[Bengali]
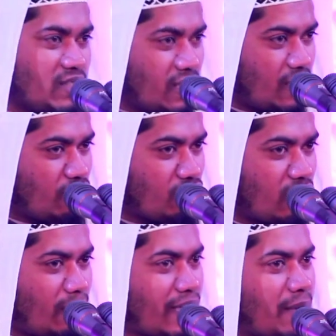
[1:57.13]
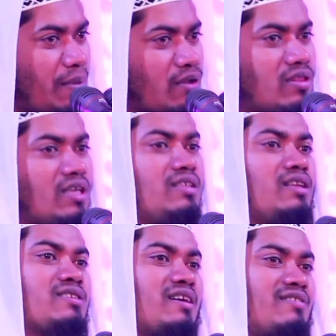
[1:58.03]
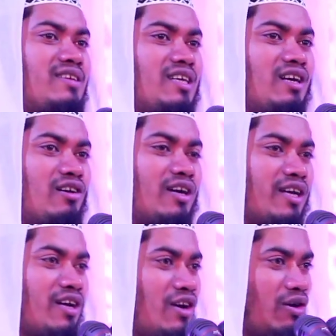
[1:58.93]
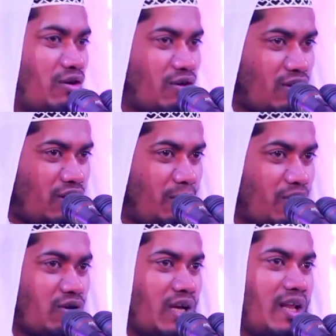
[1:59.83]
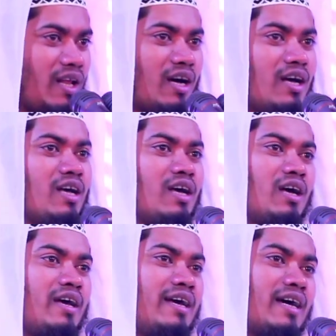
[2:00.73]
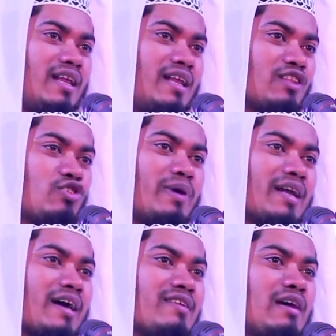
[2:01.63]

সেই জন্য আমাকে প্রত্যেক দিন শাস্তি দেওয়া হয় ও রব ও আল্লাহ হে আল্লাহ তোমার কাছে